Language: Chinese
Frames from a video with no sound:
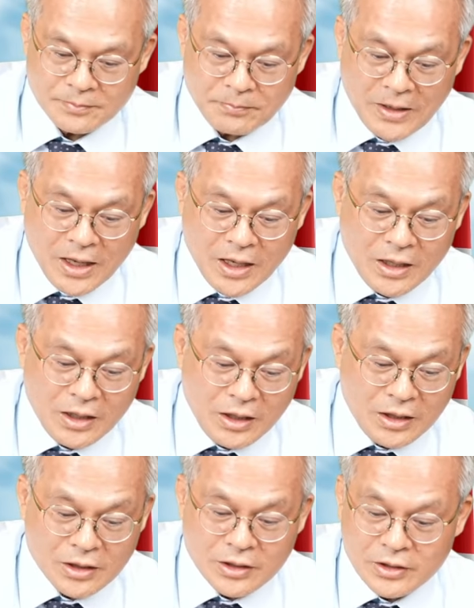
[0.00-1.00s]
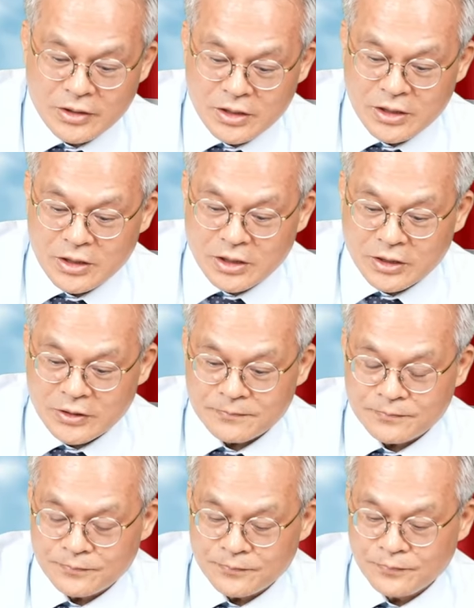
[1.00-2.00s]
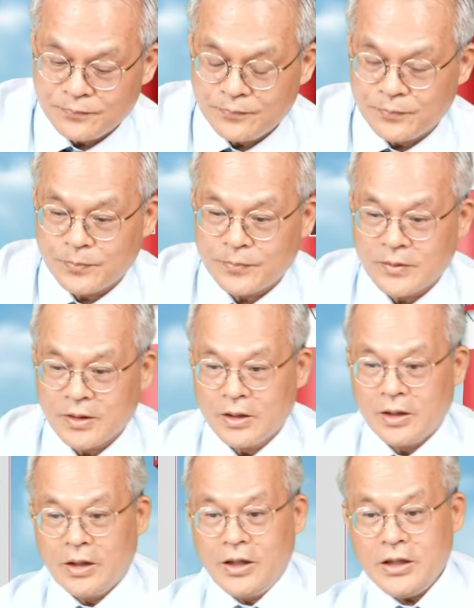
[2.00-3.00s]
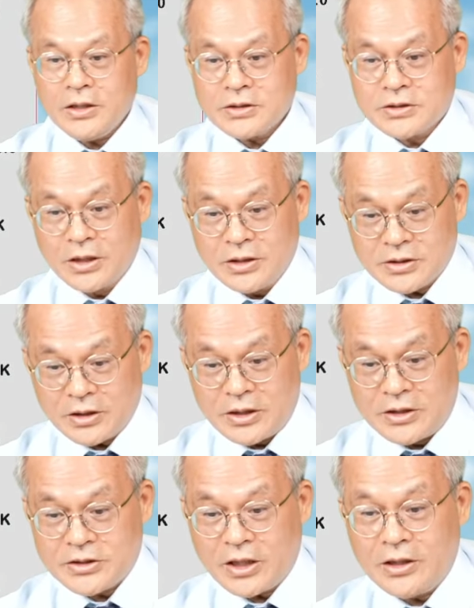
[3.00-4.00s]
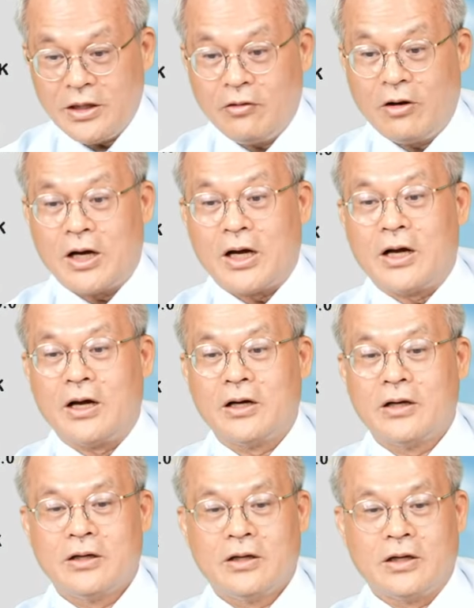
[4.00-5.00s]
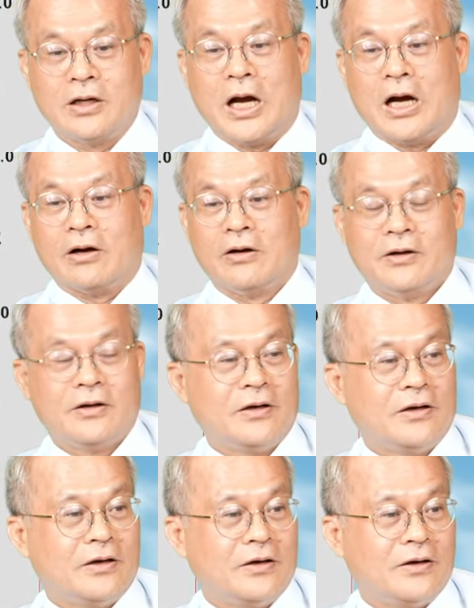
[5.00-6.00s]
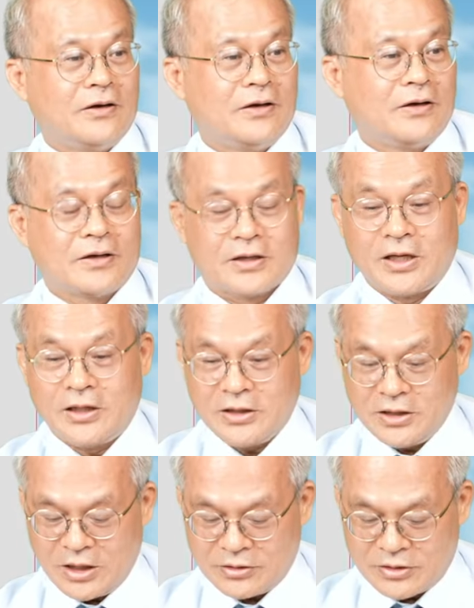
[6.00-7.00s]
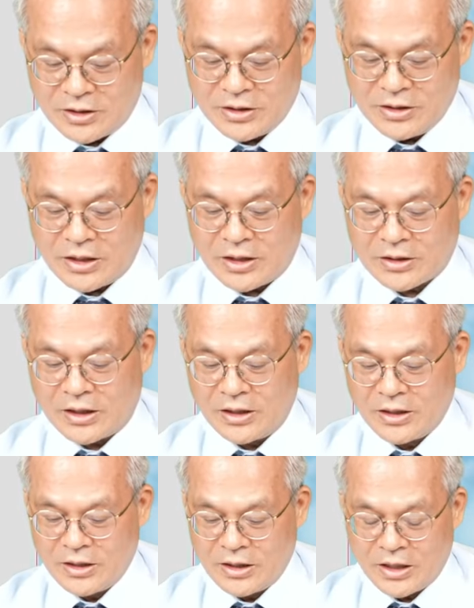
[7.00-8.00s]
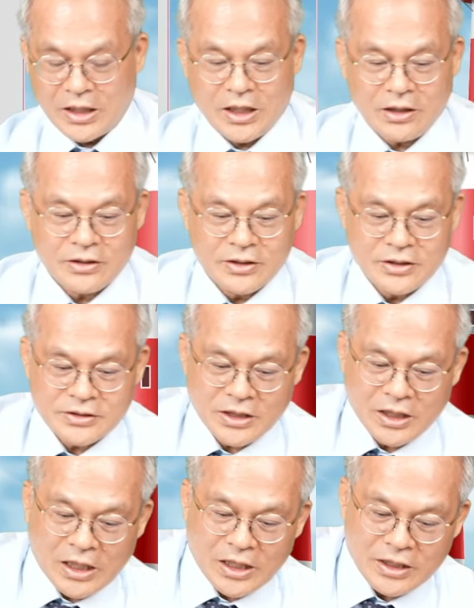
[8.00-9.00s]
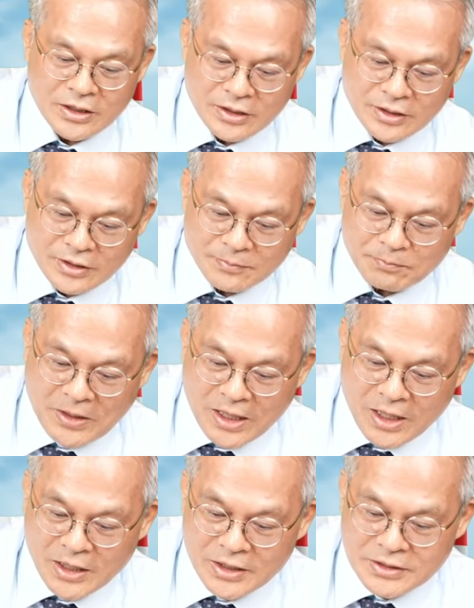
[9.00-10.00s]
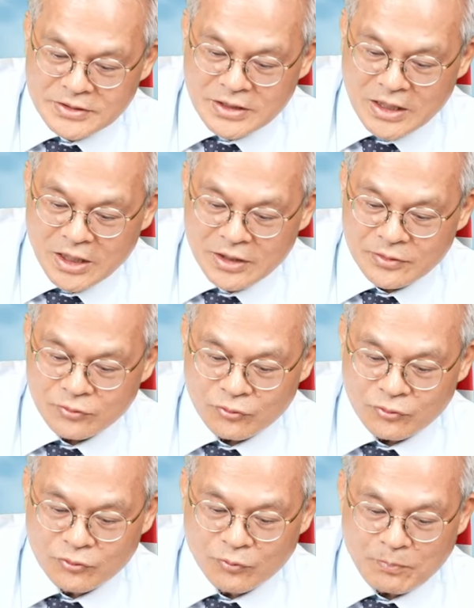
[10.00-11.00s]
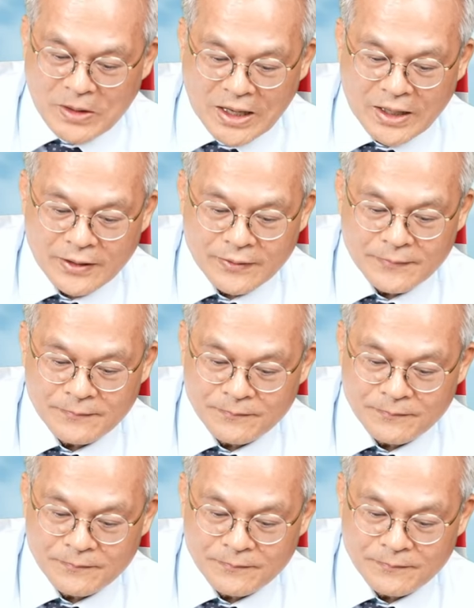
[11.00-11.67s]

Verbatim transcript: 八二一零，哎，测这个连线，哇，很好，K D 到档低档的，好，再来八三五八，